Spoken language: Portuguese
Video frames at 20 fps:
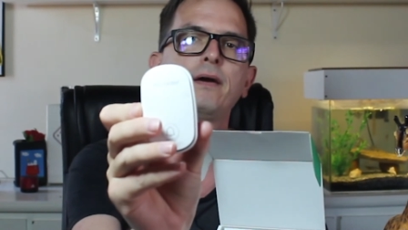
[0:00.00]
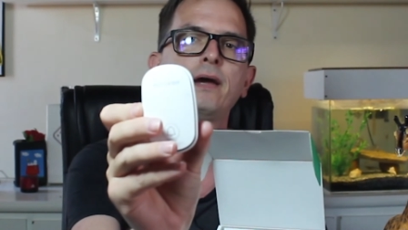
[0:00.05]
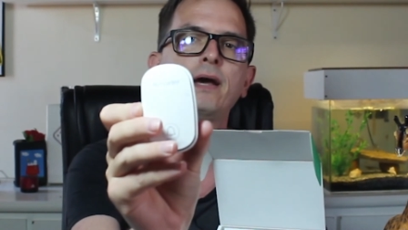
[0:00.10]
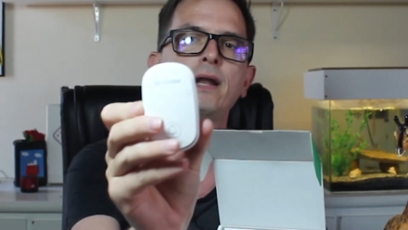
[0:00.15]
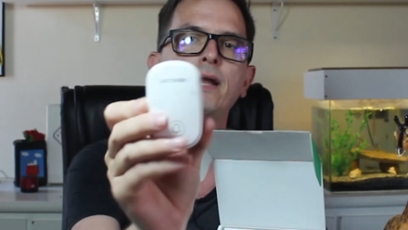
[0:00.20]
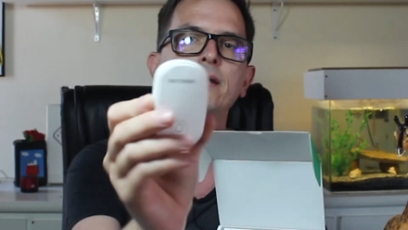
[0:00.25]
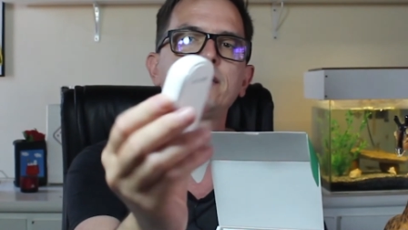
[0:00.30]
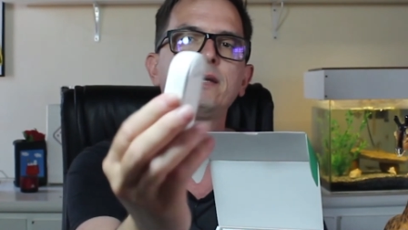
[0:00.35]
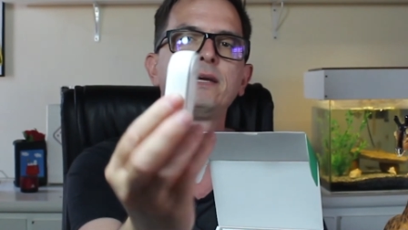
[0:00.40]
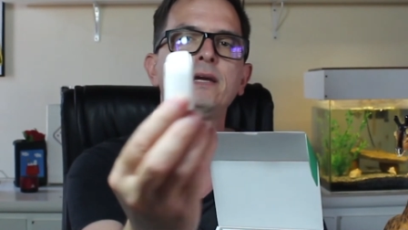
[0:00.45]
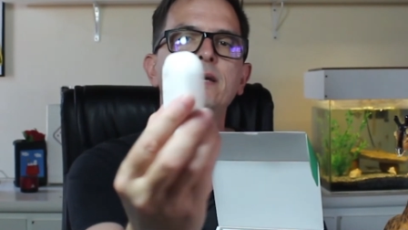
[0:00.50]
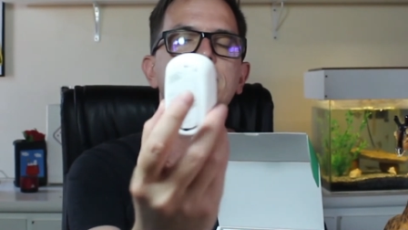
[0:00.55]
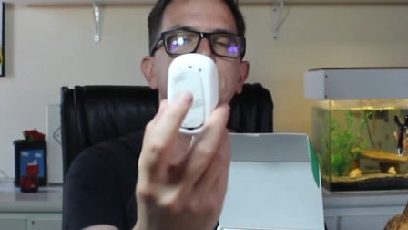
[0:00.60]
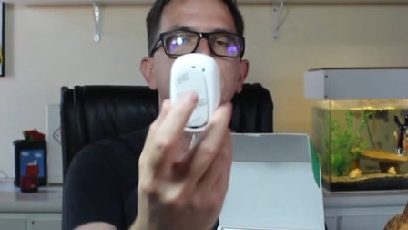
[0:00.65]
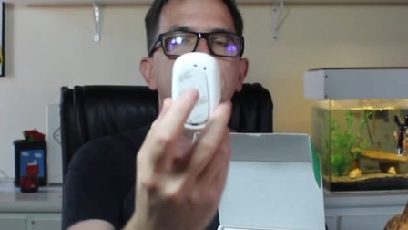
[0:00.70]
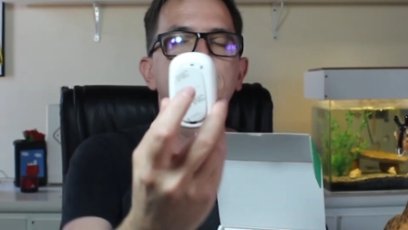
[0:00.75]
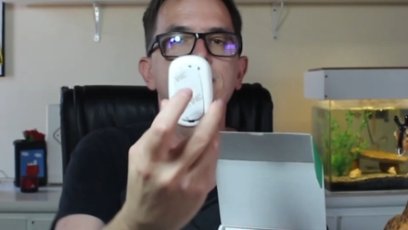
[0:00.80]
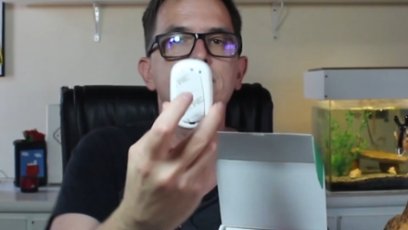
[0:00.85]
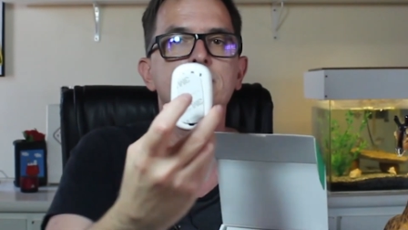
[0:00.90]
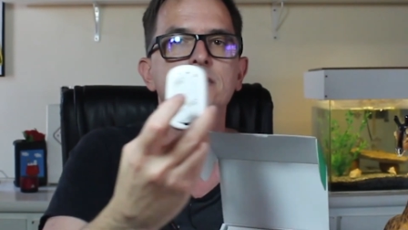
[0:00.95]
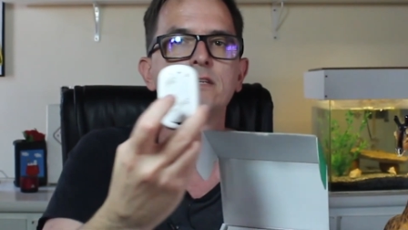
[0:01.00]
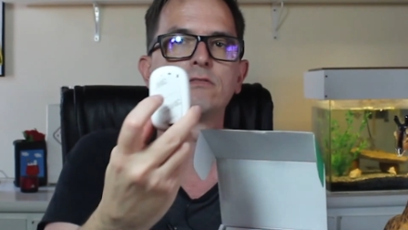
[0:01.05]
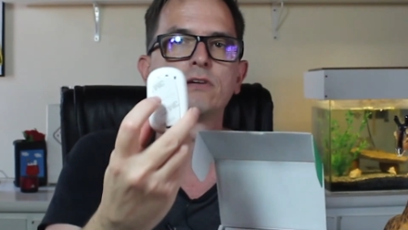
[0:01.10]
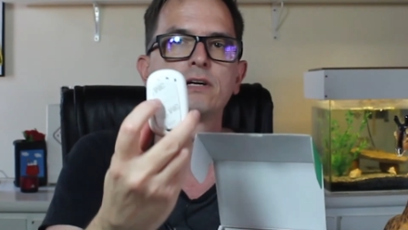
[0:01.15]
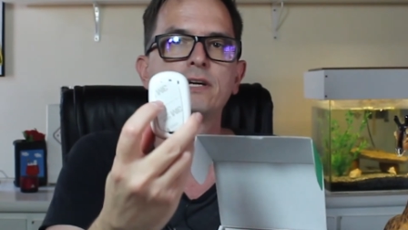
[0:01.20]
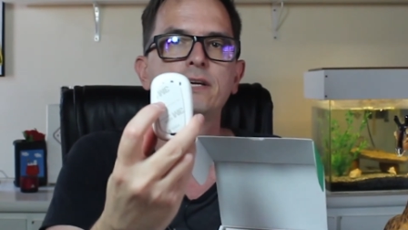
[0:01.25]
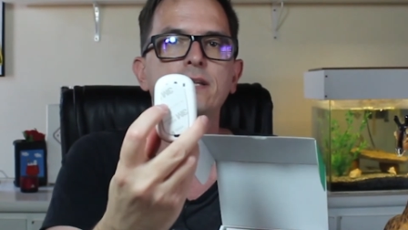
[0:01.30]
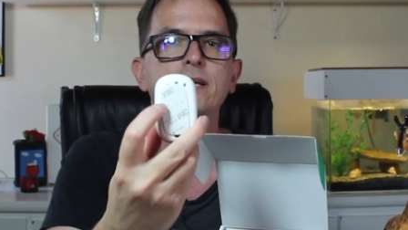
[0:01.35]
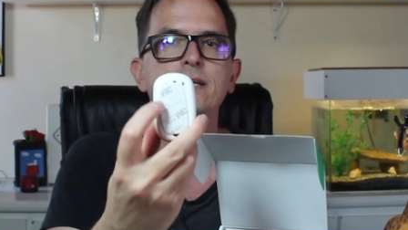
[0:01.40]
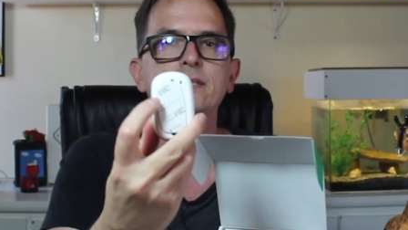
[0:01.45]
Ela tem esse adesivo
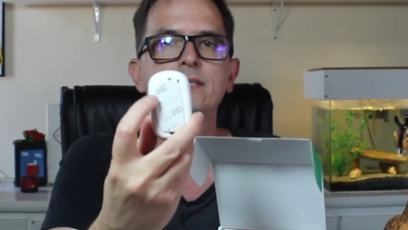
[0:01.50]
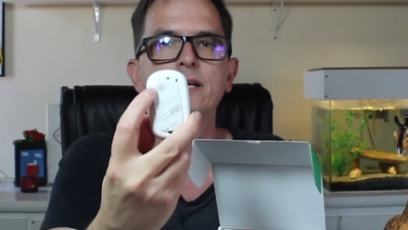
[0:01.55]
aqui da